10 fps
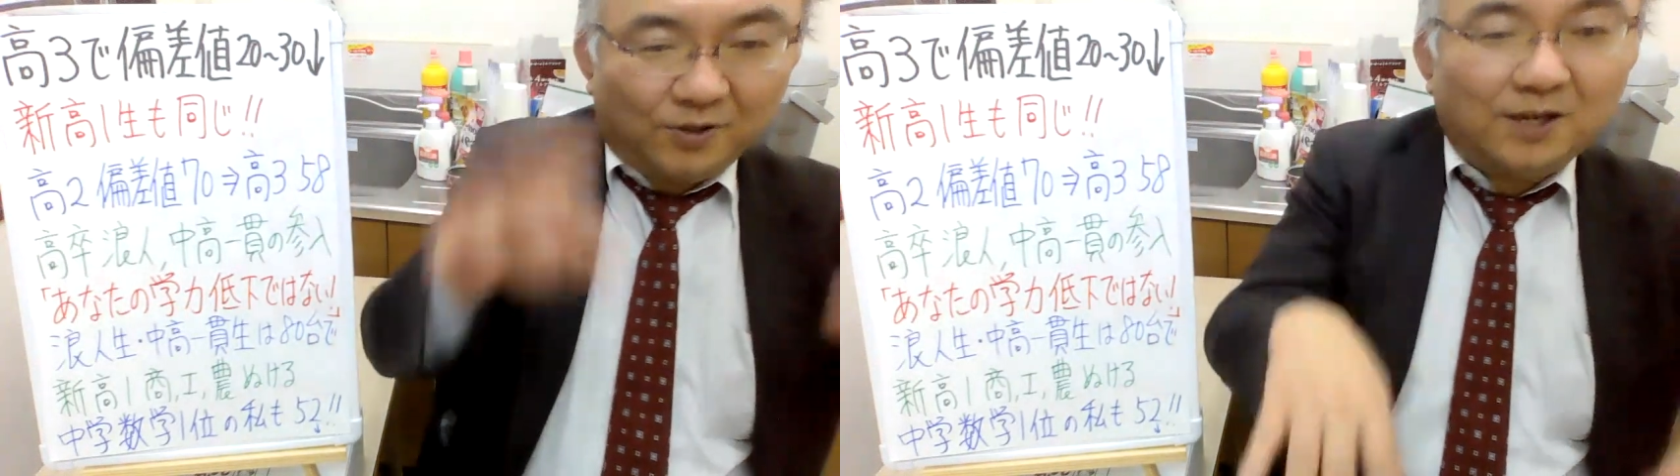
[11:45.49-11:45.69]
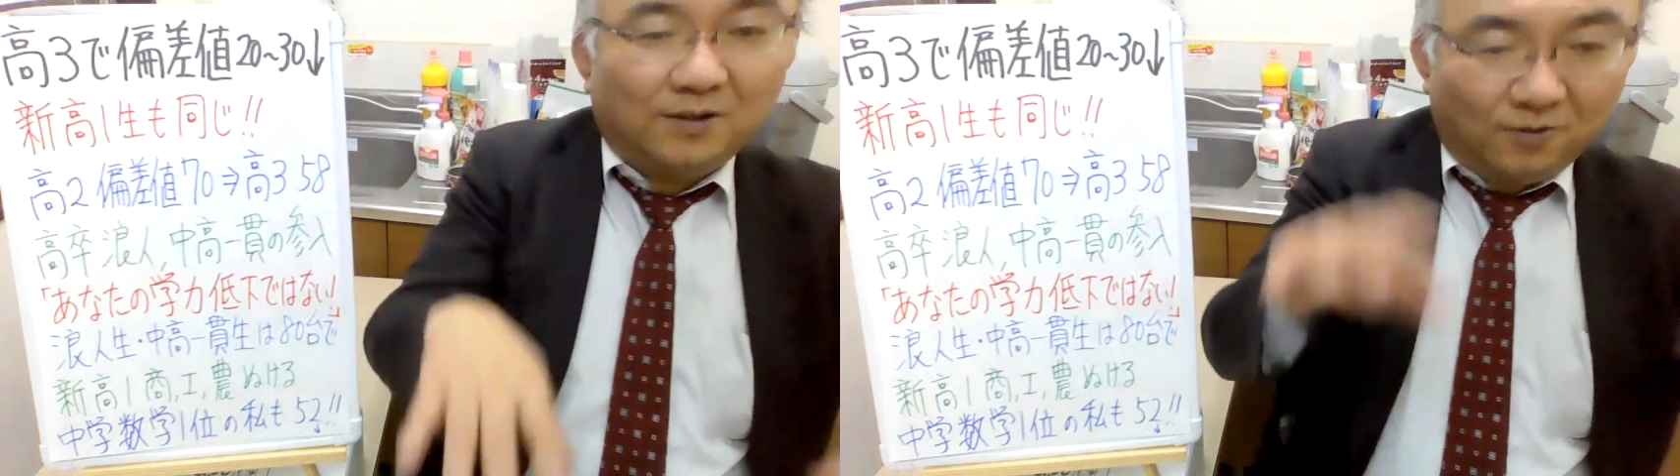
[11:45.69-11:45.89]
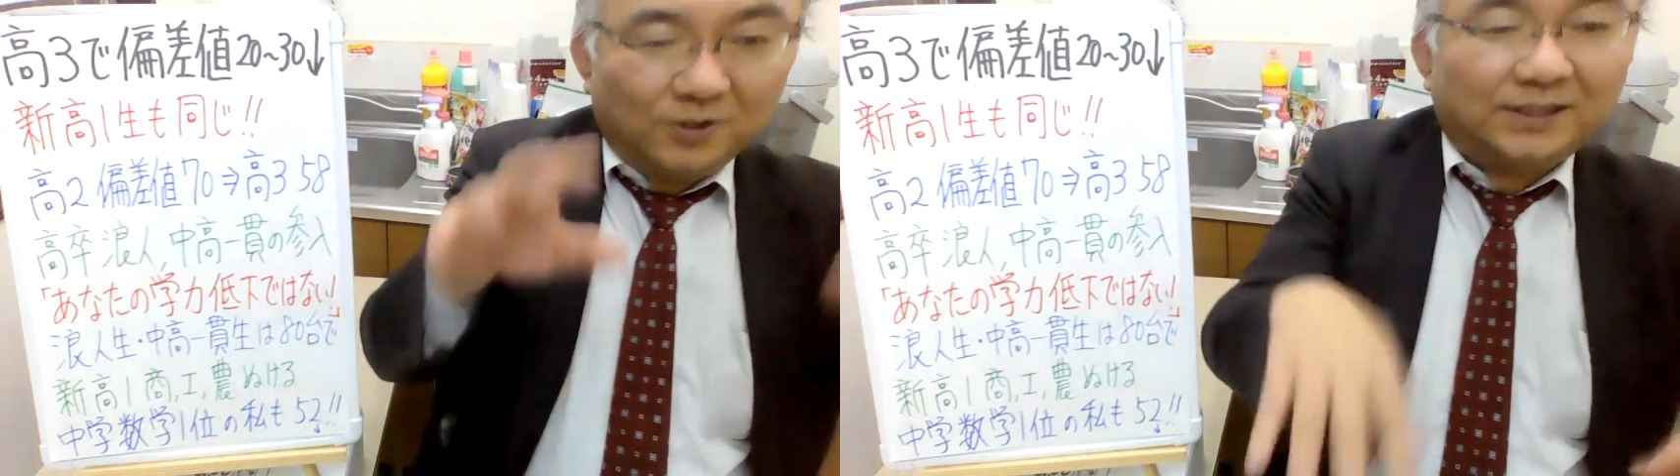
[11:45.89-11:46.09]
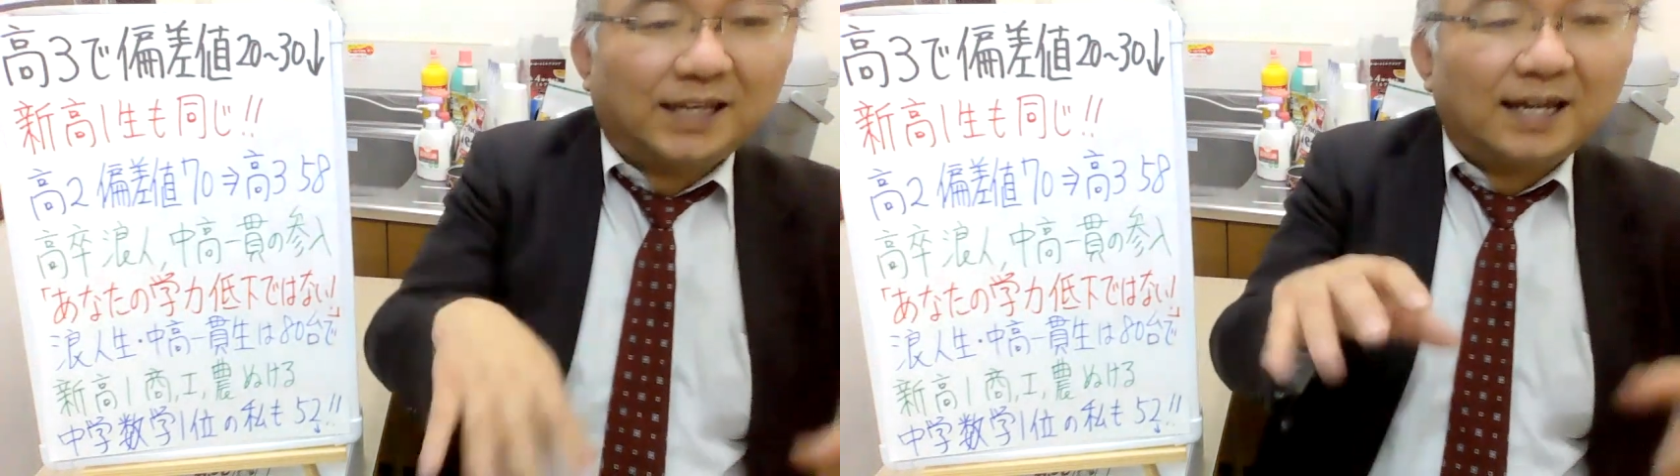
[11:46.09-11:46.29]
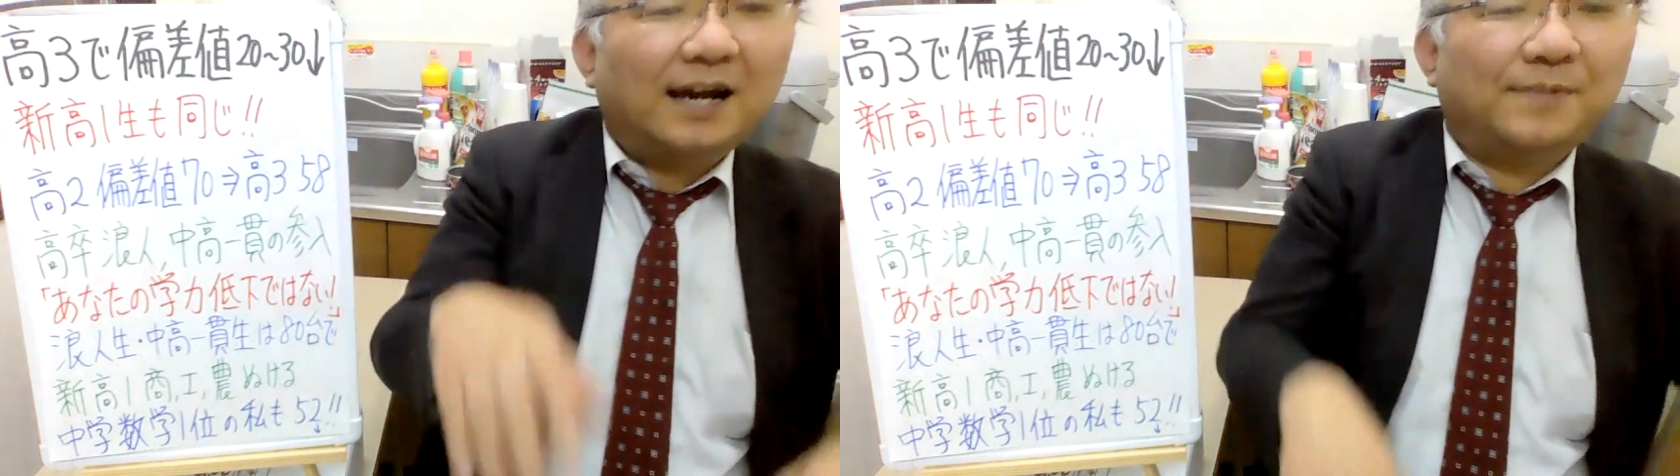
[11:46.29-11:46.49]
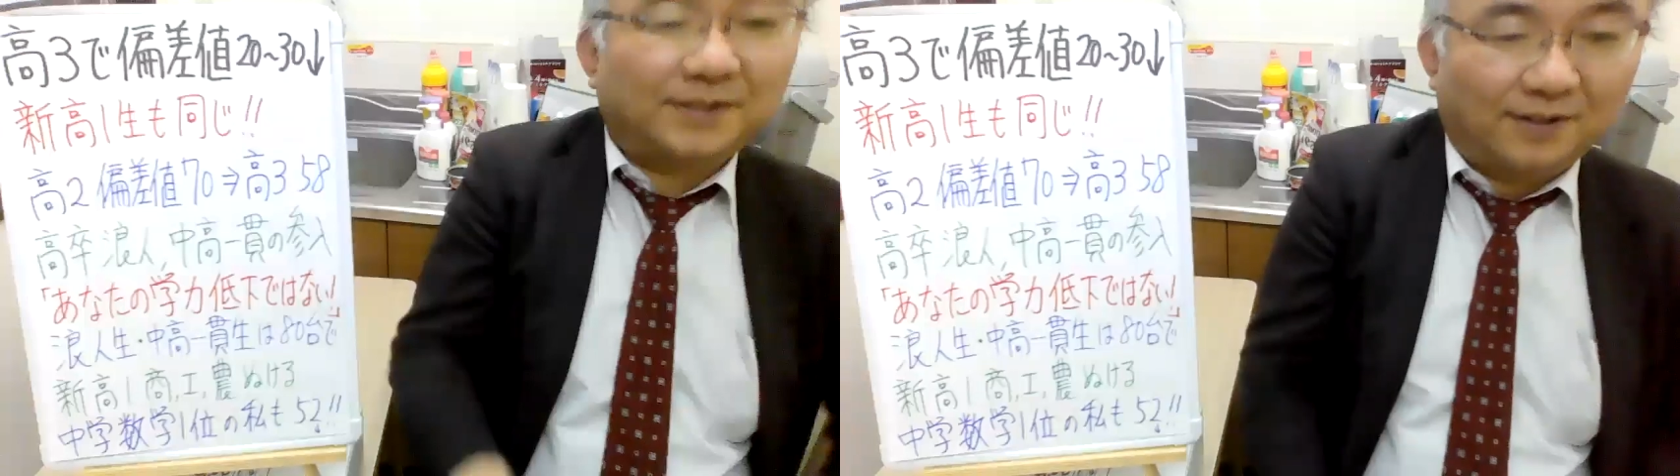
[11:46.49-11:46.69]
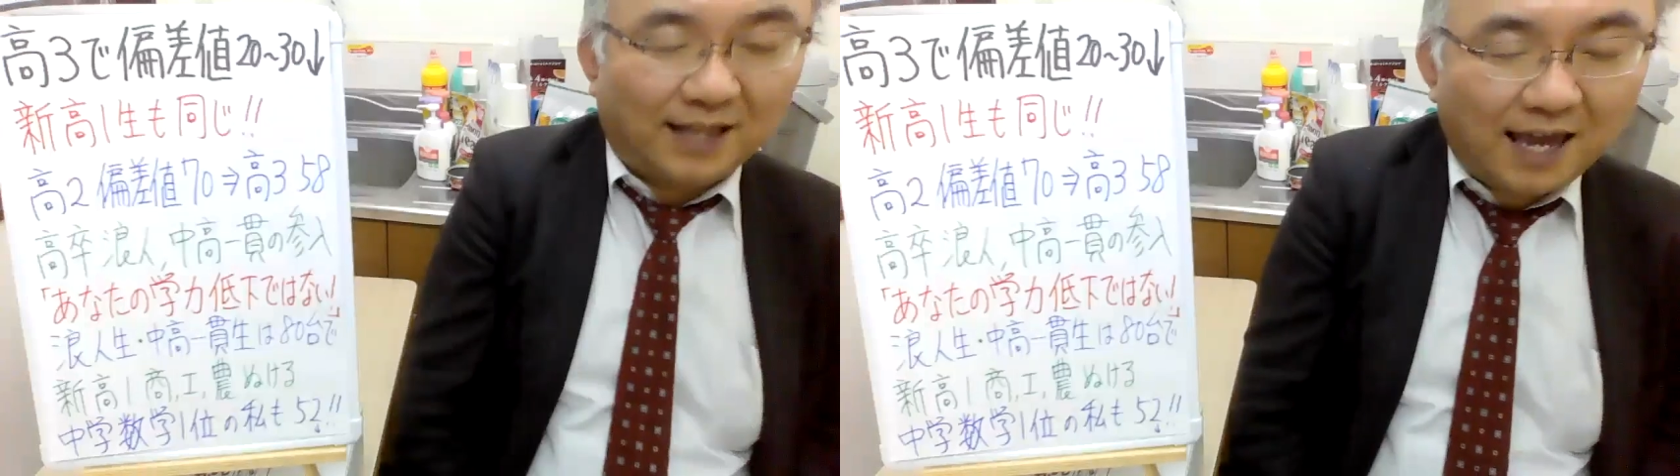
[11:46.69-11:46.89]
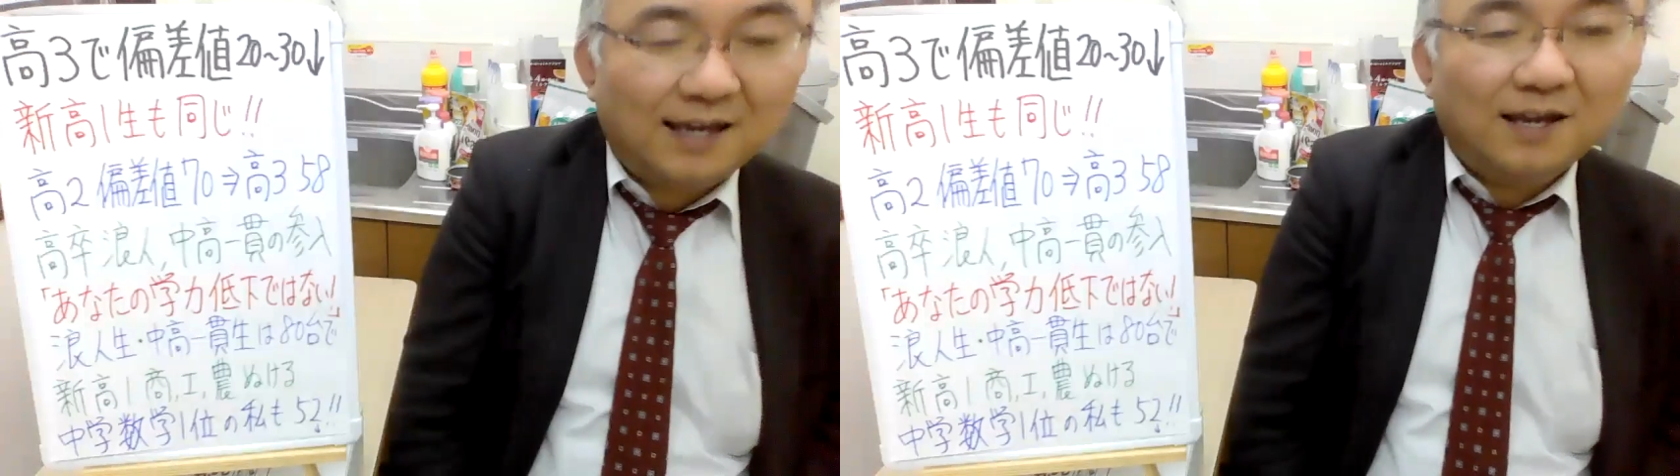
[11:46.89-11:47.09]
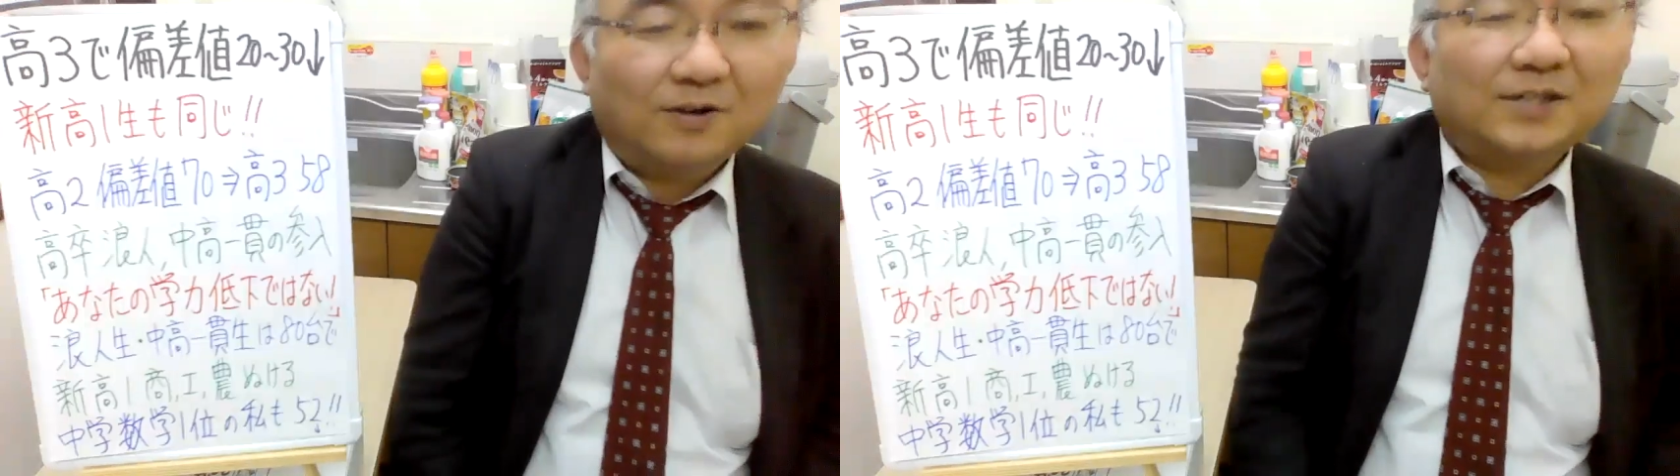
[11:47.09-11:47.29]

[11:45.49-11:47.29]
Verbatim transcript: 方に押し下げられますよね。